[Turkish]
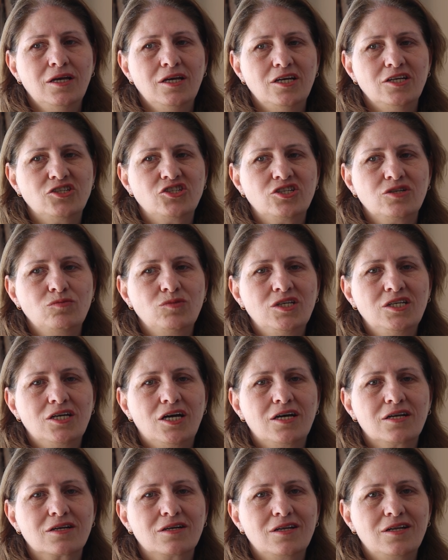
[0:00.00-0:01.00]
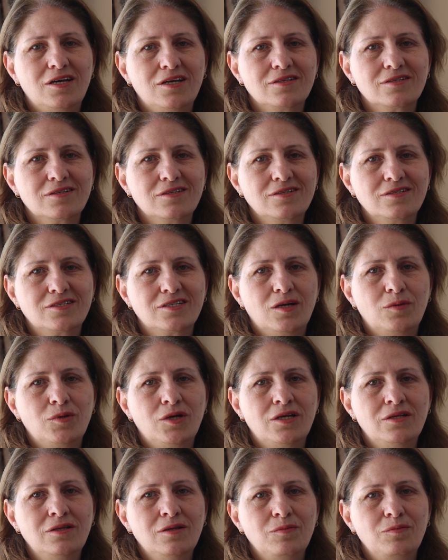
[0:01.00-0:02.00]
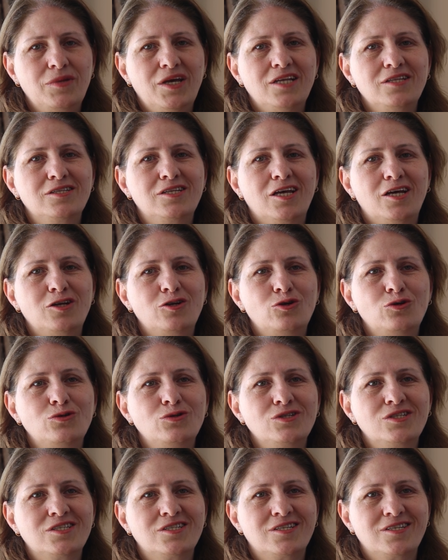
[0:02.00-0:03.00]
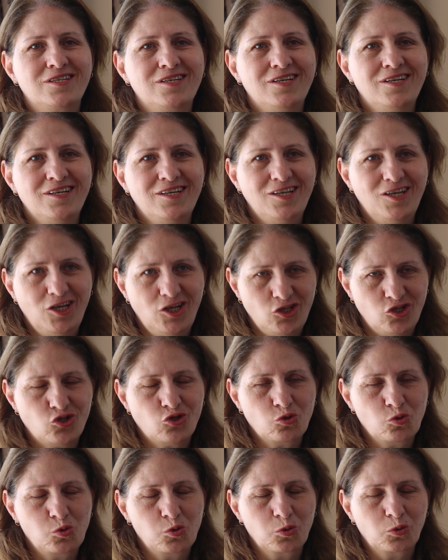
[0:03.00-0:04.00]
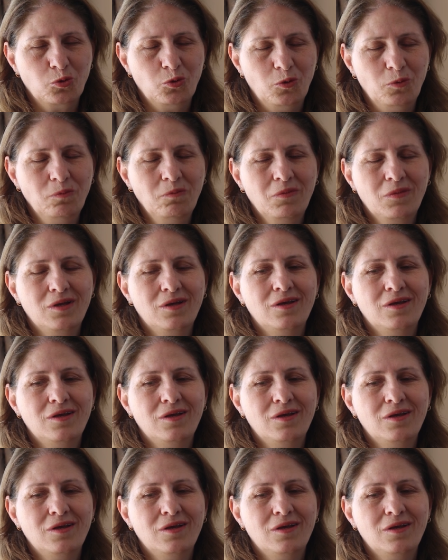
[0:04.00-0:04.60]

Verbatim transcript: eşimin yargılandığı zaman ben terörist eşi olduğum,